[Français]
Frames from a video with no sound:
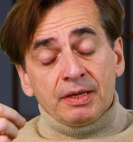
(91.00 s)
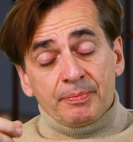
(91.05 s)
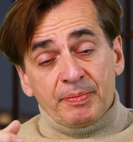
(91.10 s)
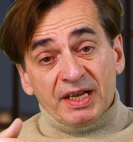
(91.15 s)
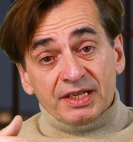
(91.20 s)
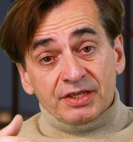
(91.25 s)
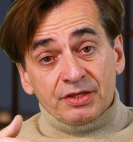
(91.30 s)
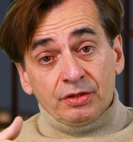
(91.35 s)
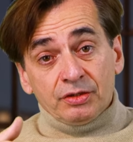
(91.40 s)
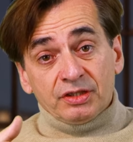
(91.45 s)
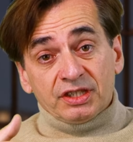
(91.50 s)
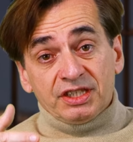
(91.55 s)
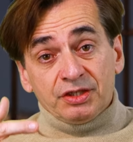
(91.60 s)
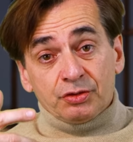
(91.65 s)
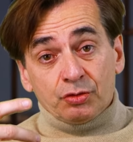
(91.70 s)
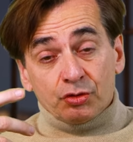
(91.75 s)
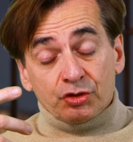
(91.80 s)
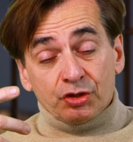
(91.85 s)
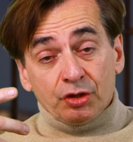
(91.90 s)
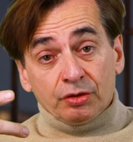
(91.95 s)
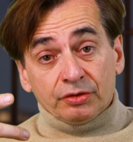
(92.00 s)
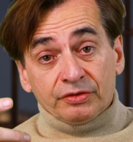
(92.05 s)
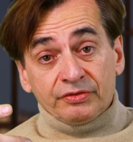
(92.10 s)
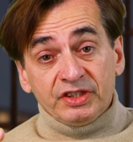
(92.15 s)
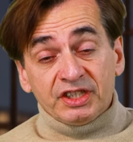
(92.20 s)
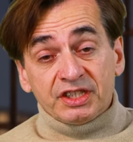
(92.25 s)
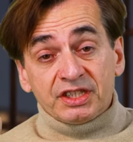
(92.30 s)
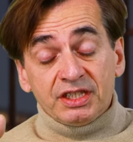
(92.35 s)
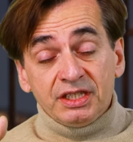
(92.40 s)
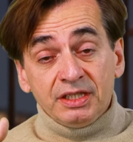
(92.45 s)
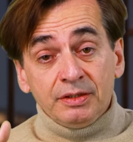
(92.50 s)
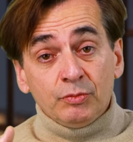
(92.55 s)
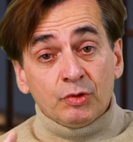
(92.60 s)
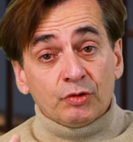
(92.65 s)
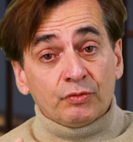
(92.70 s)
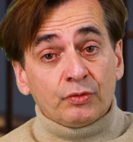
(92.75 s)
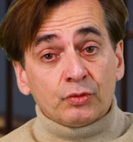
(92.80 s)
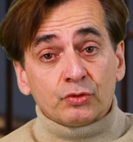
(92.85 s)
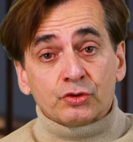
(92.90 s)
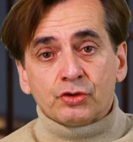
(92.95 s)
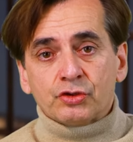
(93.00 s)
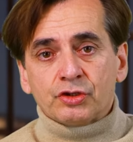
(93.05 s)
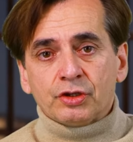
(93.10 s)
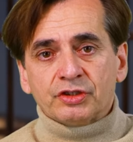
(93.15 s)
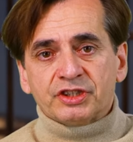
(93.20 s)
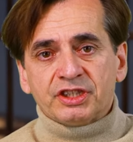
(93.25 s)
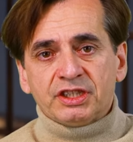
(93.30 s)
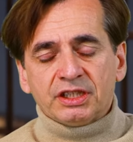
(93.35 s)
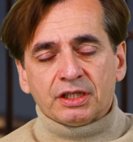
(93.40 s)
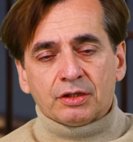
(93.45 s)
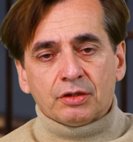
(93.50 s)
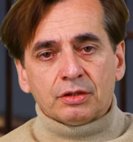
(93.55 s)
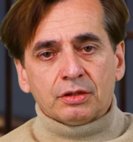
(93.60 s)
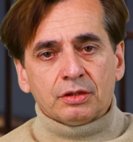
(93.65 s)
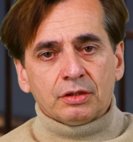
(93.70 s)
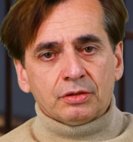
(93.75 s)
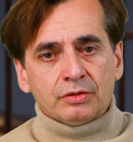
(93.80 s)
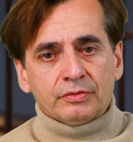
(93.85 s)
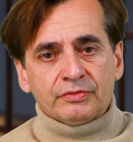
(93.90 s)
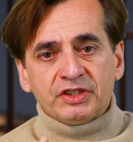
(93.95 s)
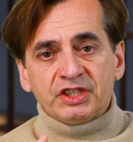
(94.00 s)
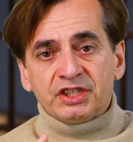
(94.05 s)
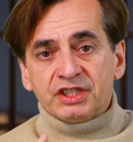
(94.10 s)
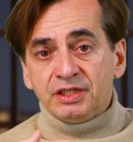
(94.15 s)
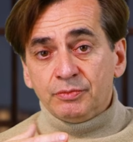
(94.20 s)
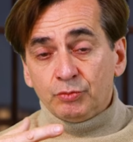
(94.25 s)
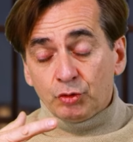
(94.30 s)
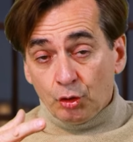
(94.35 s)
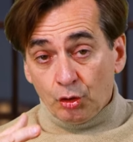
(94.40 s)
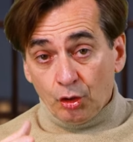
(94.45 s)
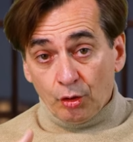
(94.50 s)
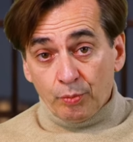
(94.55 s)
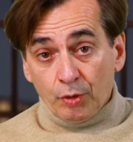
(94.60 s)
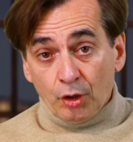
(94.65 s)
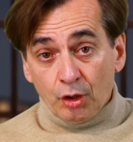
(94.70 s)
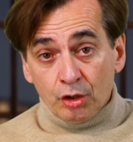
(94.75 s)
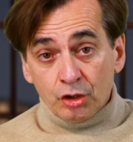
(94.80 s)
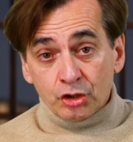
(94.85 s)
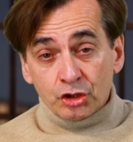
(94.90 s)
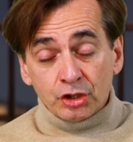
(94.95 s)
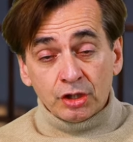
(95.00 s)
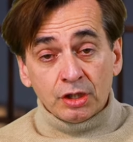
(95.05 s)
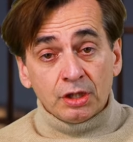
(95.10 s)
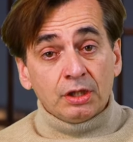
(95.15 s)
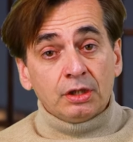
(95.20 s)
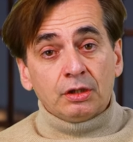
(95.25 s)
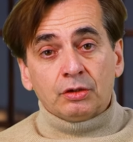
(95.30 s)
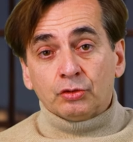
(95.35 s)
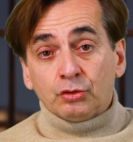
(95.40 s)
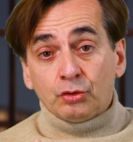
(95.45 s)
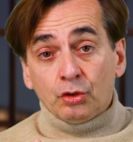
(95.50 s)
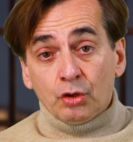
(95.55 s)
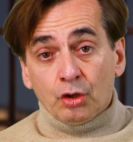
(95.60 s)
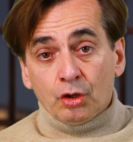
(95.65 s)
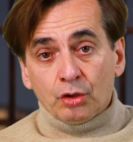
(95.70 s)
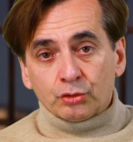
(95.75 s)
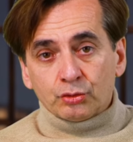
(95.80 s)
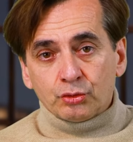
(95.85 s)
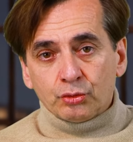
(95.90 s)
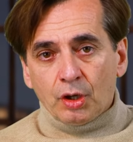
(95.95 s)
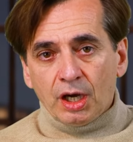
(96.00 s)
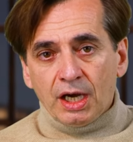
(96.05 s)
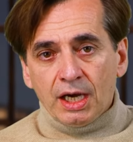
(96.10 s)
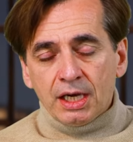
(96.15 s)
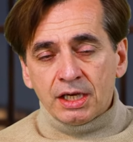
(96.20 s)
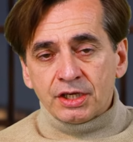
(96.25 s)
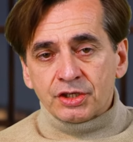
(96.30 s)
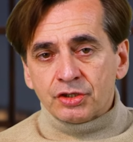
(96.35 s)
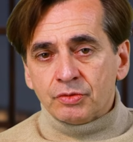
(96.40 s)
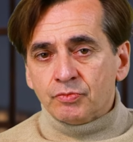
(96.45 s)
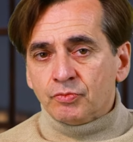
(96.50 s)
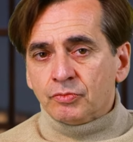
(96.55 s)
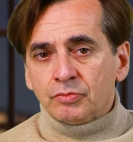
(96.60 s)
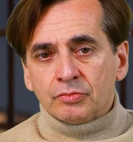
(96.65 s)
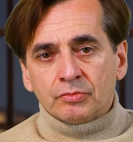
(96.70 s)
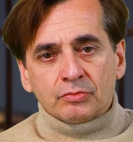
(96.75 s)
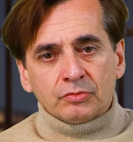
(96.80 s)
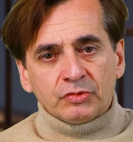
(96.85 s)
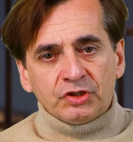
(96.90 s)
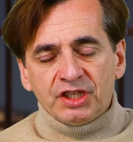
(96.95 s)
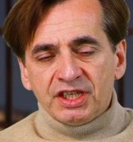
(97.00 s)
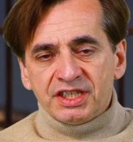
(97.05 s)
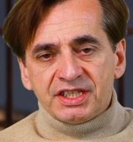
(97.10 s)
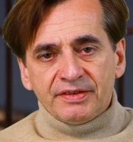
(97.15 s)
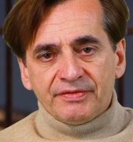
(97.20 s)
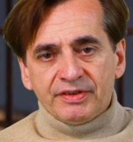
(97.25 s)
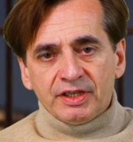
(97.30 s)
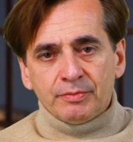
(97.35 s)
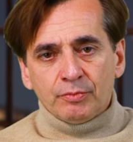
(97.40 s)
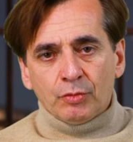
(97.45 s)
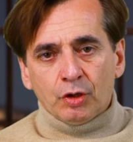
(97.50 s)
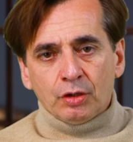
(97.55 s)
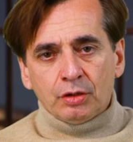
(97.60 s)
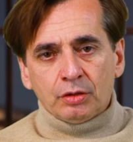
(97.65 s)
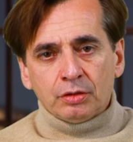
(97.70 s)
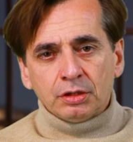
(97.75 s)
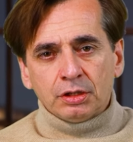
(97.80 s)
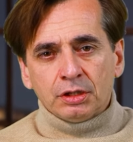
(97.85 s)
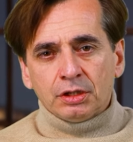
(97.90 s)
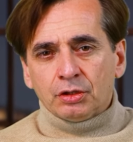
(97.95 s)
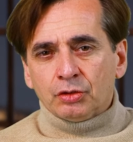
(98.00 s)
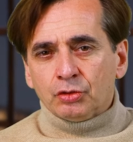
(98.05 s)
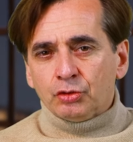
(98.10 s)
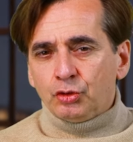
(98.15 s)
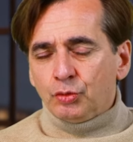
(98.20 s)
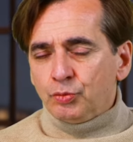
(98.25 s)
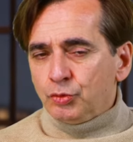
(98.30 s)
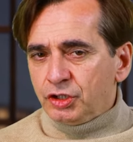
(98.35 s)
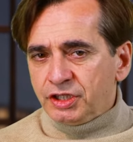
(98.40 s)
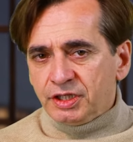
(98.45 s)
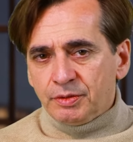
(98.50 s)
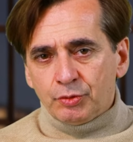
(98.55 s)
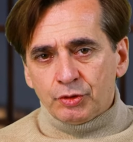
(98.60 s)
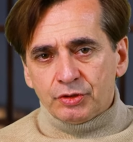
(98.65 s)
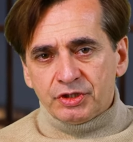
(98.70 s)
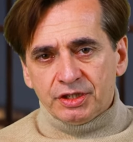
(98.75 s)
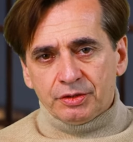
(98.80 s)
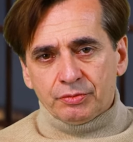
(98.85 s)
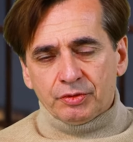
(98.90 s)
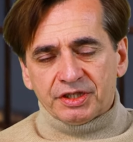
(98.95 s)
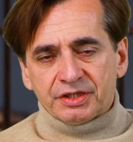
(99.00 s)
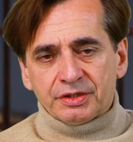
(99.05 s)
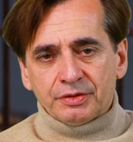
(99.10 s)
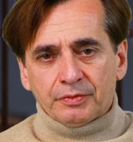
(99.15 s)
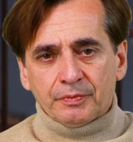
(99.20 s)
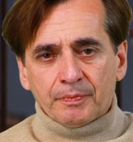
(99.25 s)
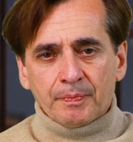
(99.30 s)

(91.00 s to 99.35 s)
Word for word: Les personnes qui se sentent victimes vont se sentir euh, victimes de leurs proches, de leur entourage, des événements, de multiples situations.